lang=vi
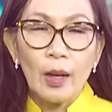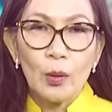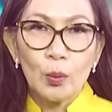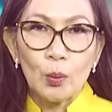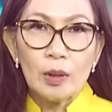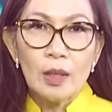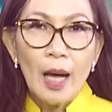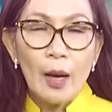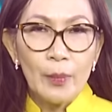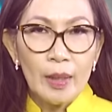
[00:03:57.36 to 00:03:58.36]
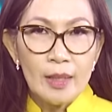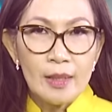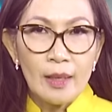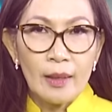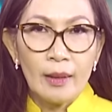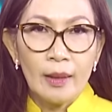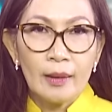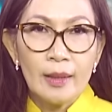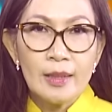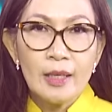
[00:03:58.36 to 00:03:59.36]
Theo Thủ tướng Albanese,
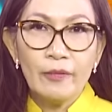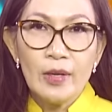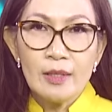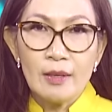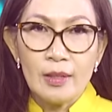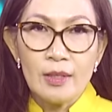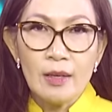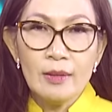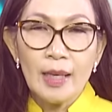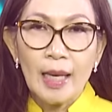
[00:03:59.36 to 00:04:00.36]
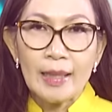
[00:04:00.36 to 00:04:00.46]
thì chi phí sửa chữa những